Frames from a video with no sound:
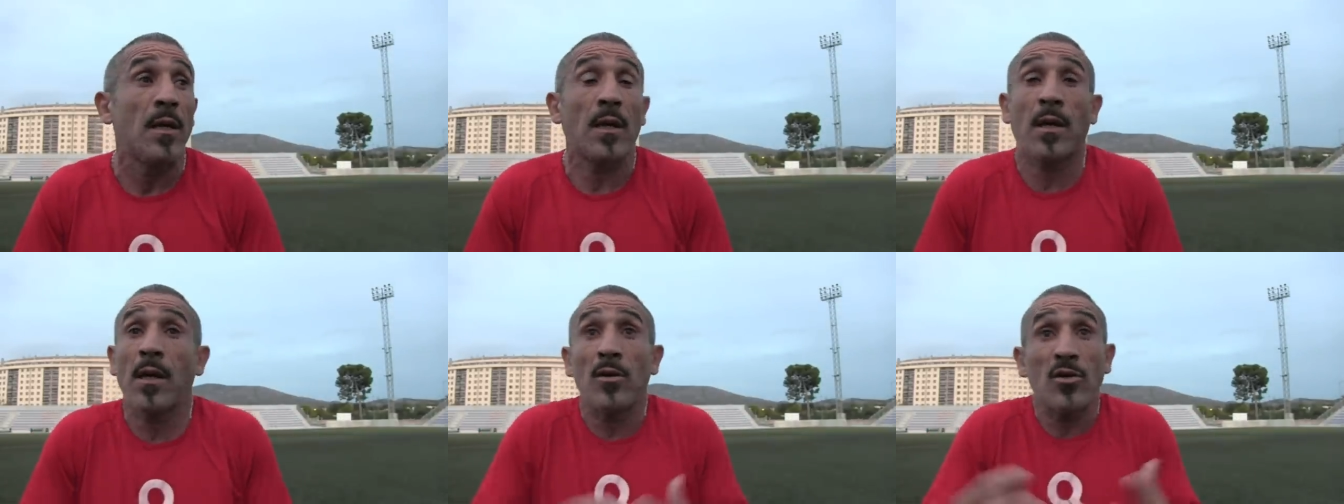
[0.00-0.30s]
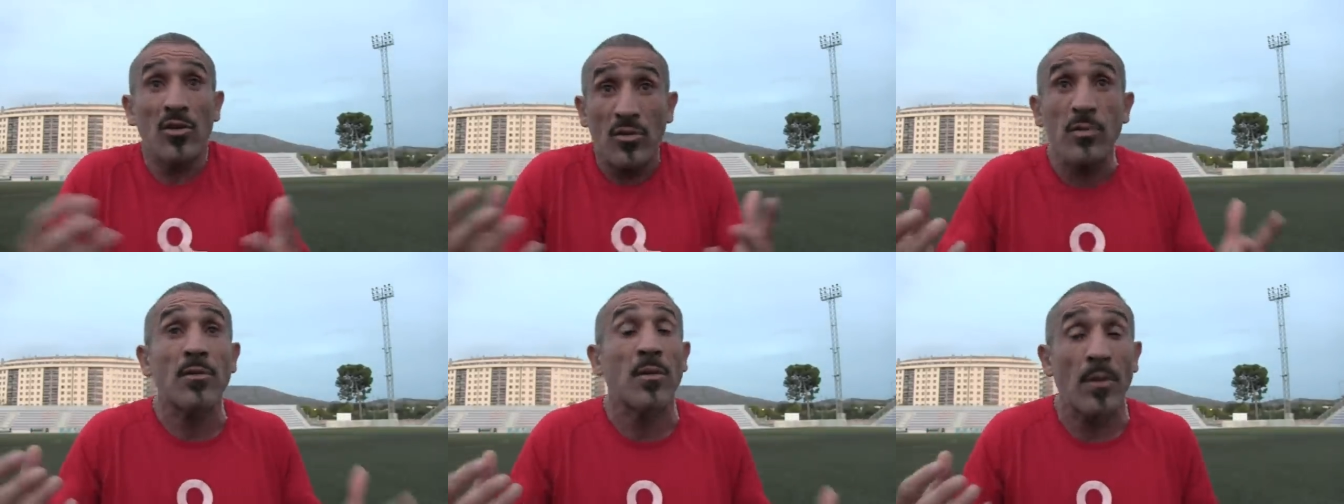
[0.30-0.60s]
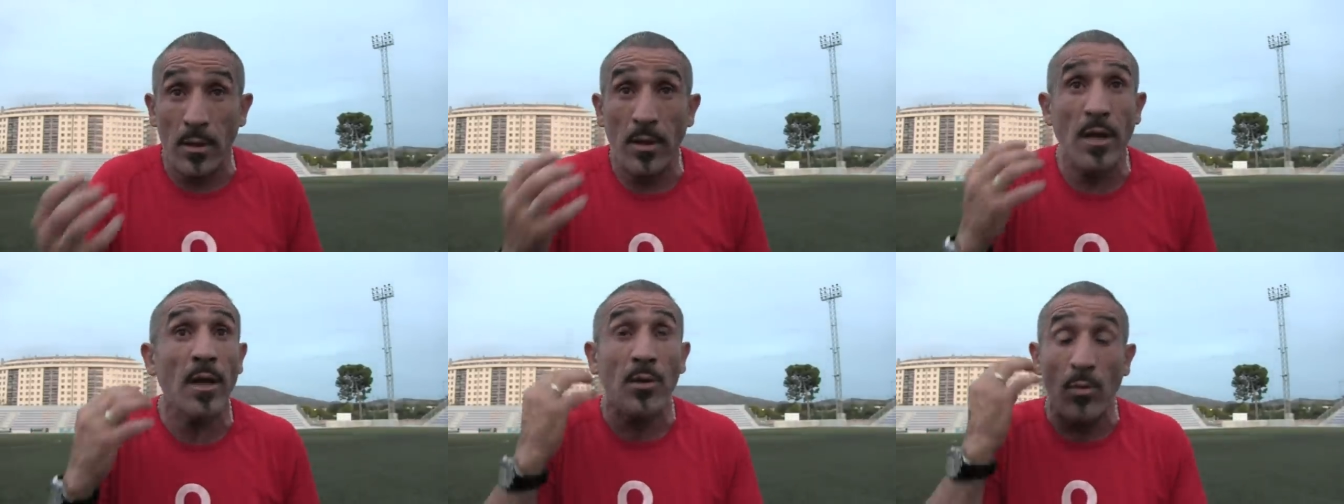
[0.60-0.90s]
Es que nosotros,
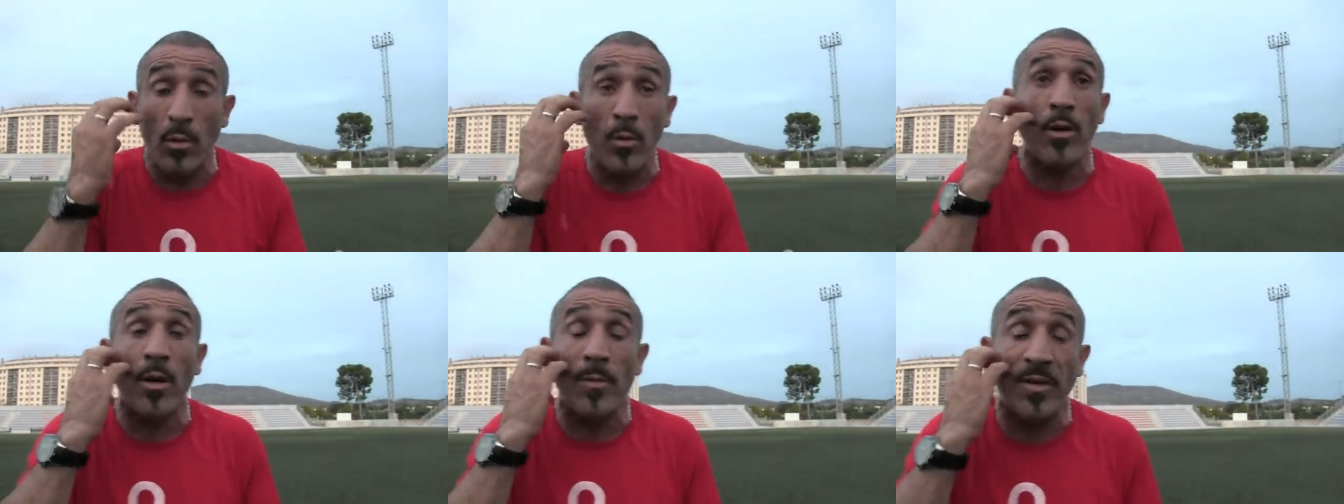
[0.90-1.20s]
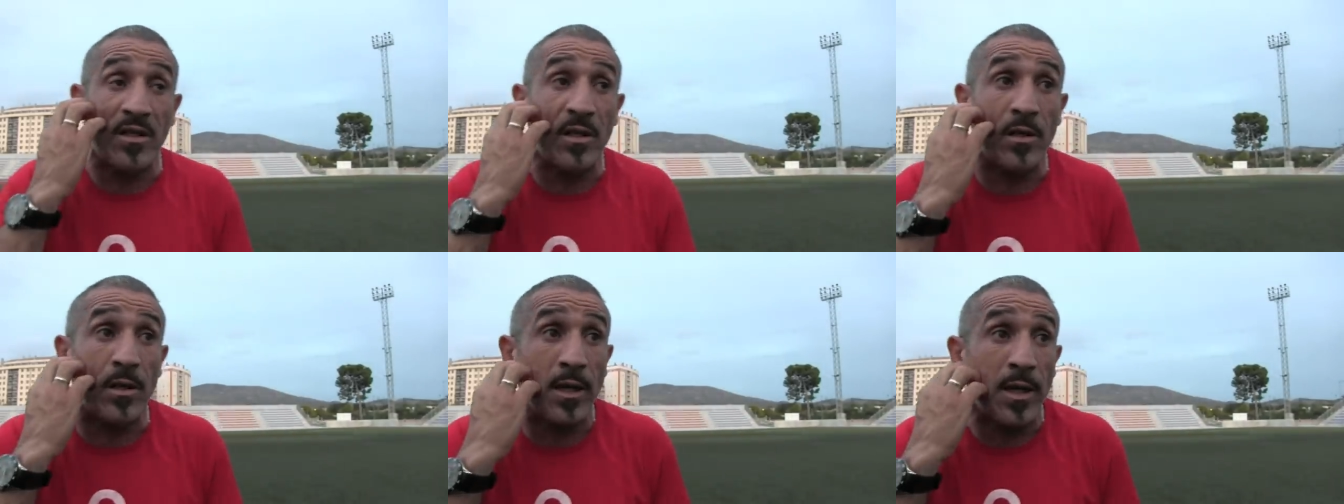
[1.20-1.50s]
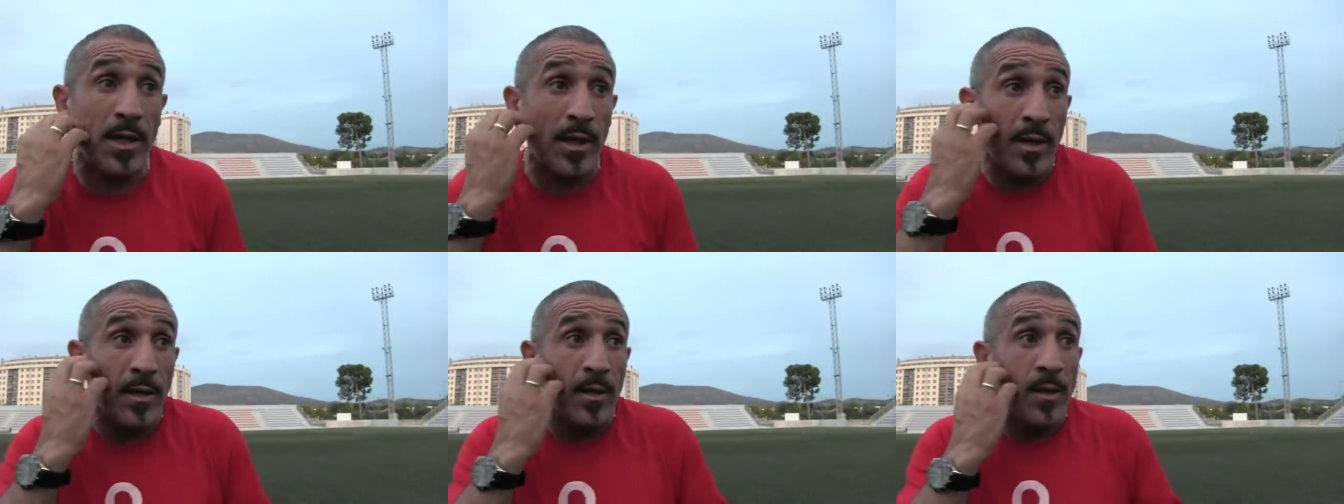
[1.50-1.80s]
es que te vuelvo a repetir,
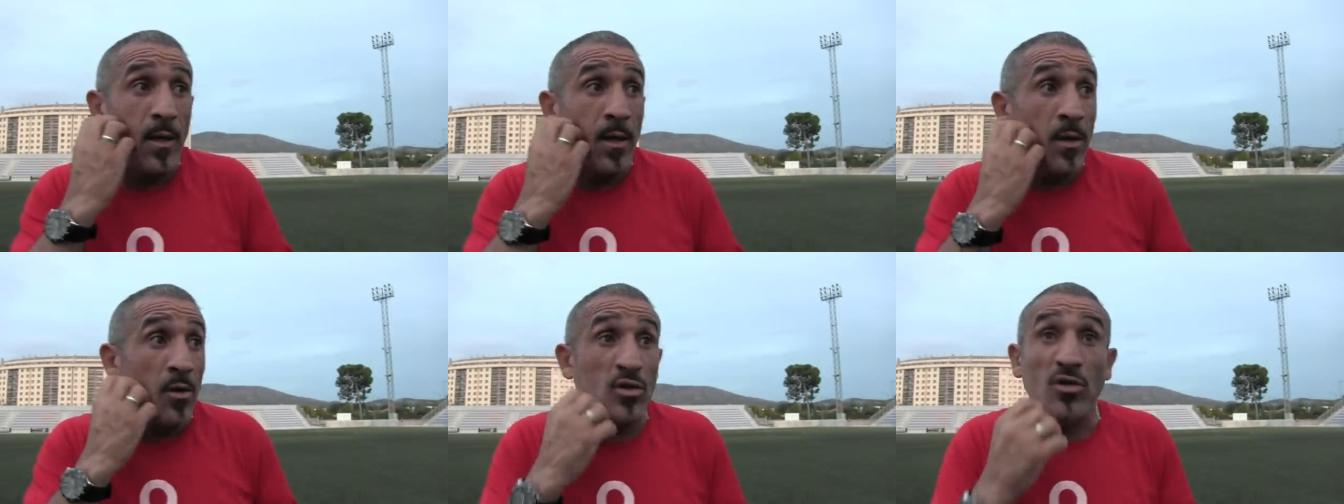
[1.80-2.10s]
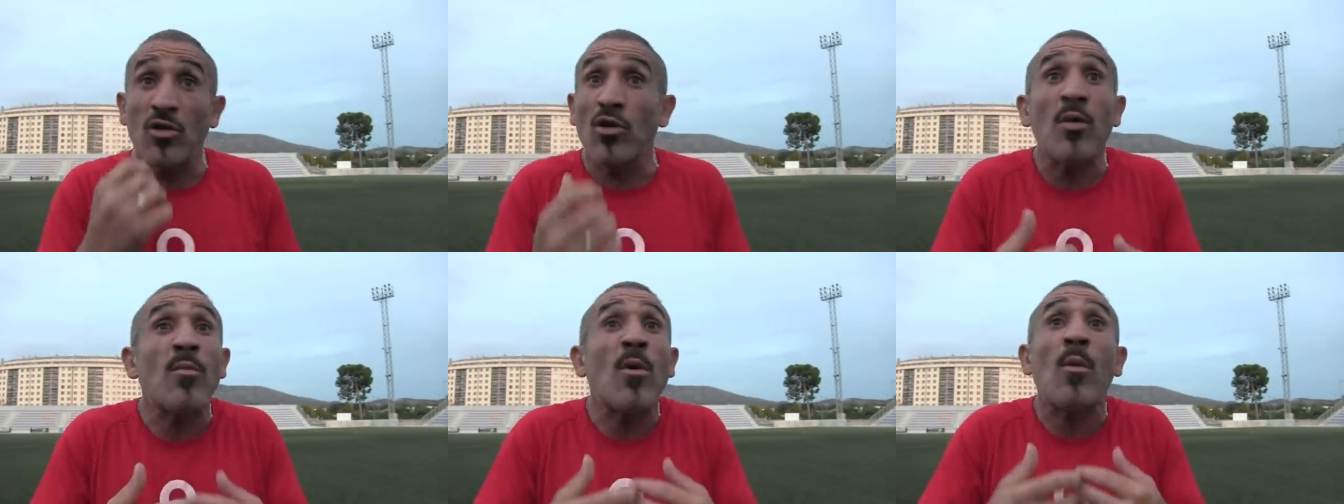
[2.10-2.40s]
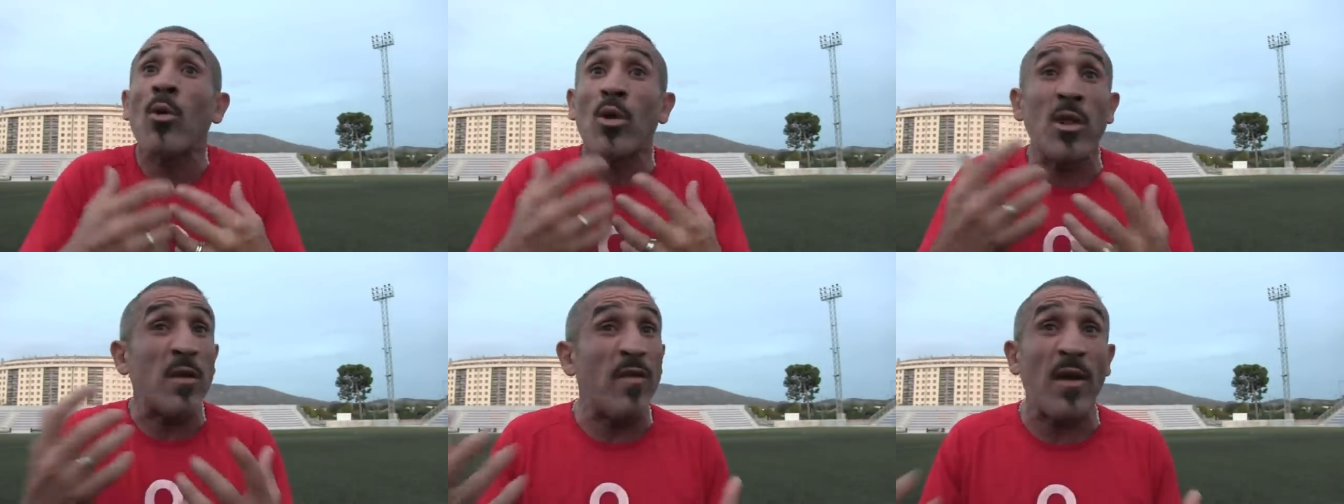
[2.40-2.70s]
es que nosotros no
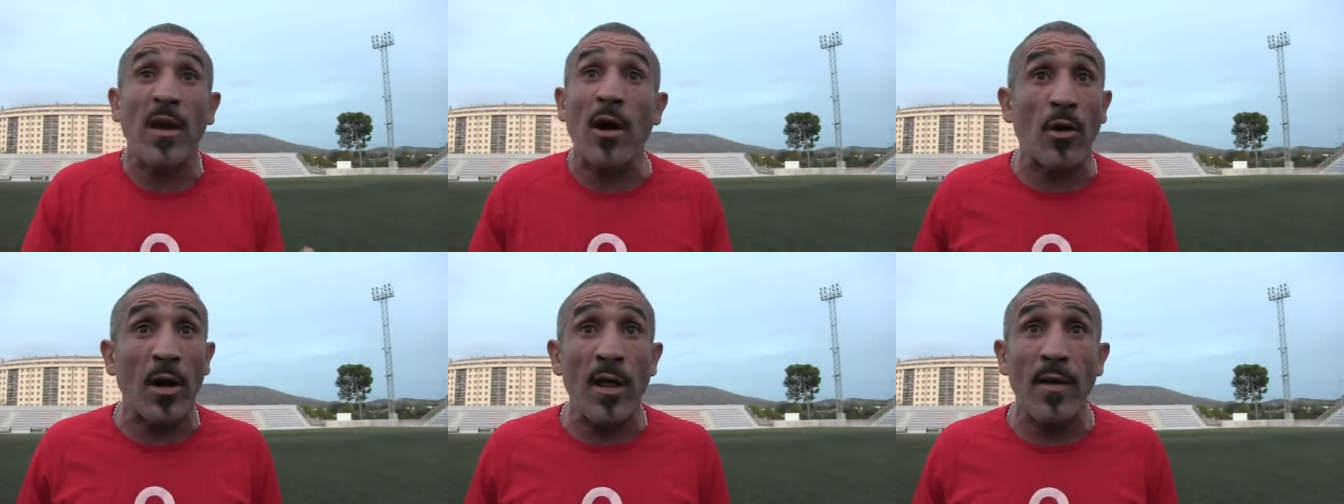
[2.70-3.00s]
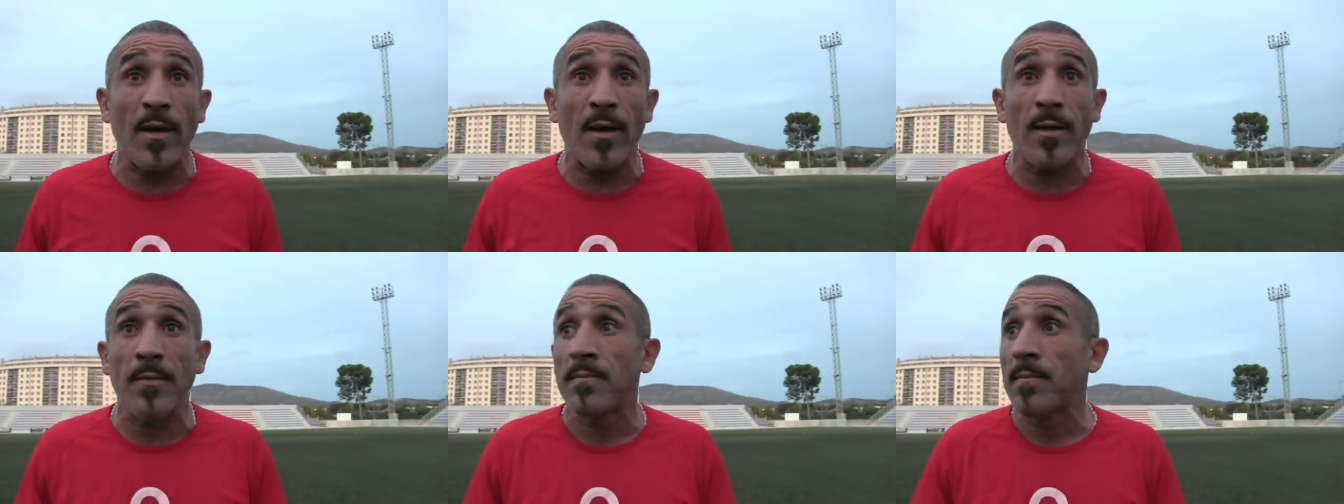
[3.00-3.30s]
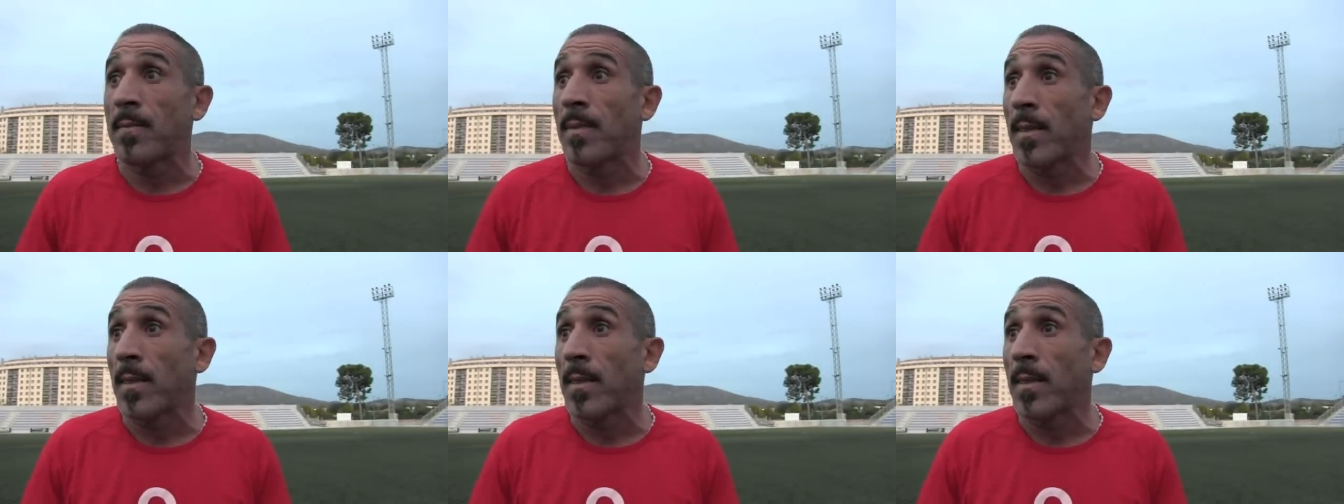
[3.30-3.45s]
hemos modificado nada.